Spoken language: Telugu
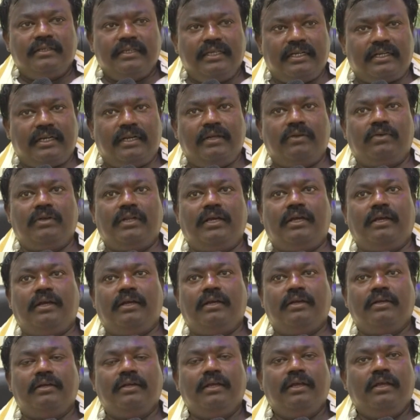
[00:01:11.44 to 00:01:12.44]
ఇక్కడ ఉన్న
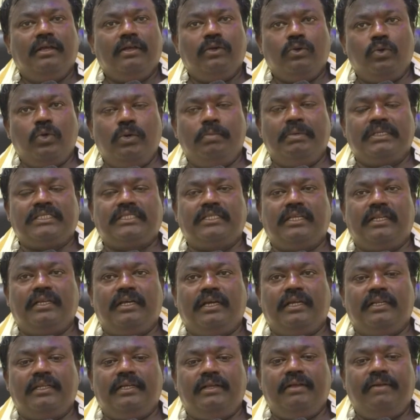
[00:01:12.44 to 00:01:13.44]
గుమస్తలు
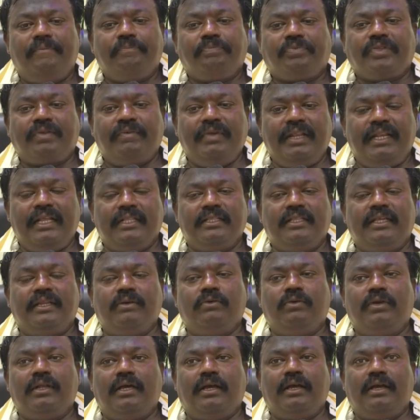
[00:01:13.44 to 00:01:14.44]
కానీ వీళ్ళందరూ
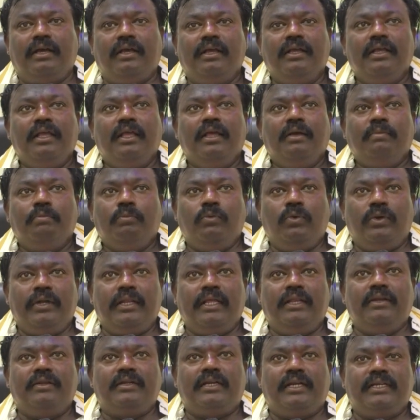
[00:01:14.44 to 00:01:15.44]
కూడా మూడు
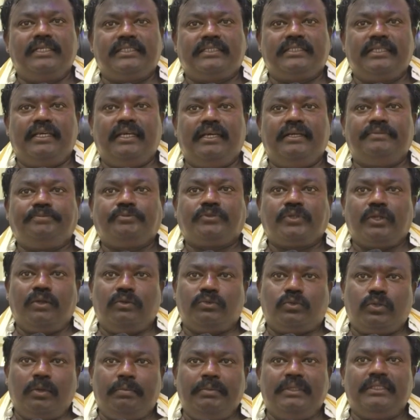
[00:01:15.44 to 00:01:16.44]
నెలలు నడిస్తే
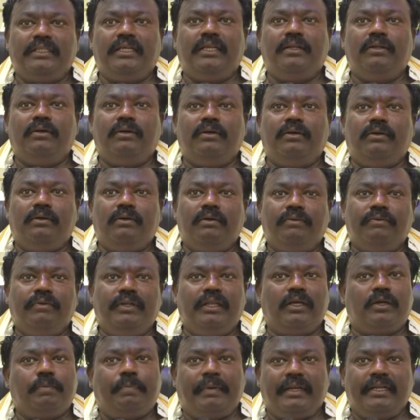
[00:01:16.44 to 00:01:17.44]
తొమ్మిది నెలలు
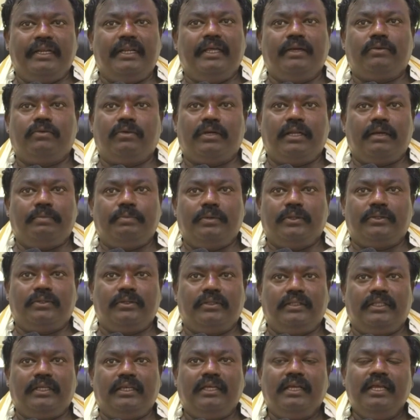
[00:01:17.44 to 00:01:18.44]
వీళ్ళకు పని లేకుండా
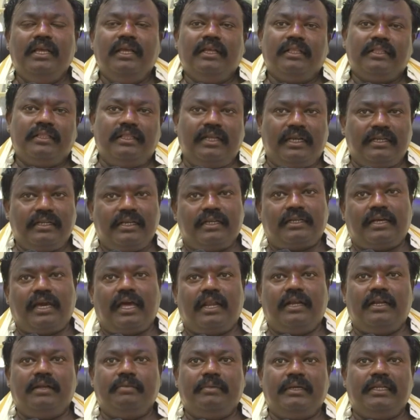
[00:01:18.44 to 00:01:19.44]
పోతుంది దానికి
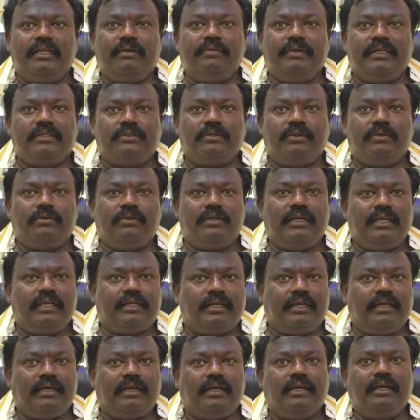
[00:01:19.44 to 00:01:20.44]
కారణమైన వ్యక్తులు కూడా
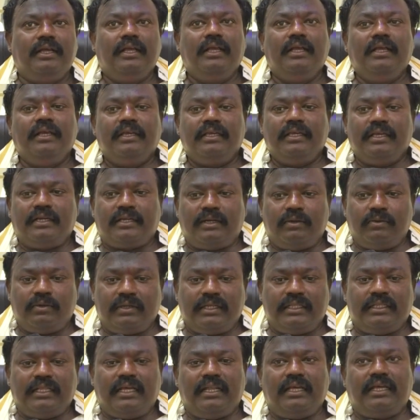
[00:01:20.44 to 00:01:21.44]
ఇక్కడ ఇక్కడ
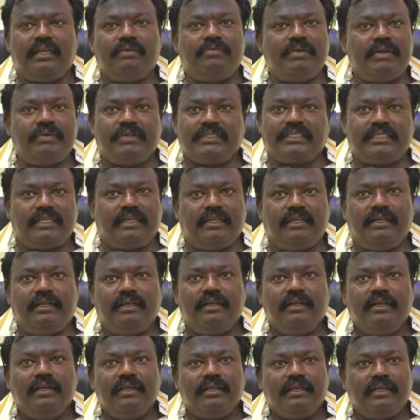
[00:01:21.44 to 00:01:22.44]
ఉన్న దళారి వ్యవస్థనే
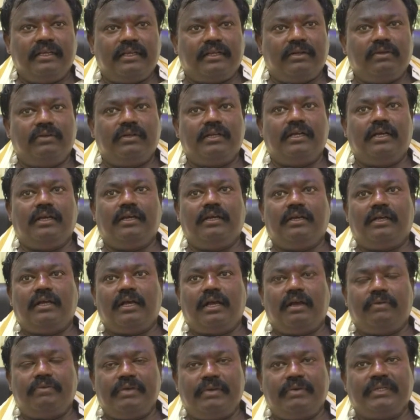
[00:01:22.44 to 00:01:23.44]
ఇక్కడున్న
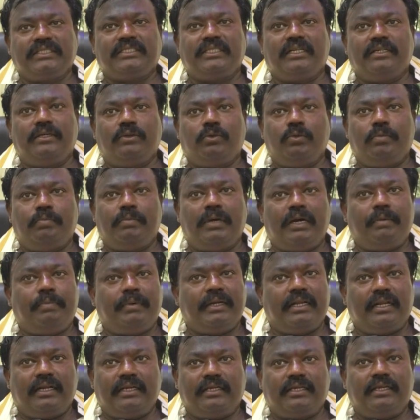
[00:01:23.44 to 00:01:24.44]
ఆ వ్యవస్థని
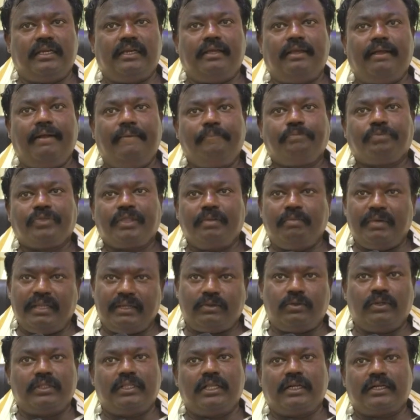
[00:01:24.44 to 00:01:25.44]
రూపుమాపడానికే మరి
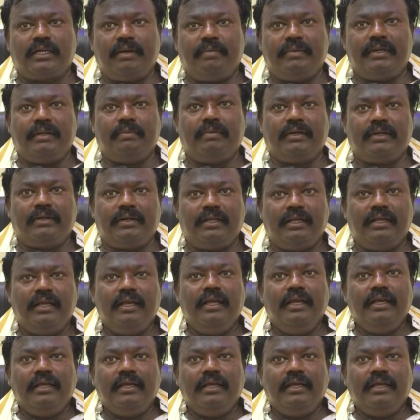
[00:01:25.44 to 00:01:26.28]
కొత్త కమిటీ మరి కూడా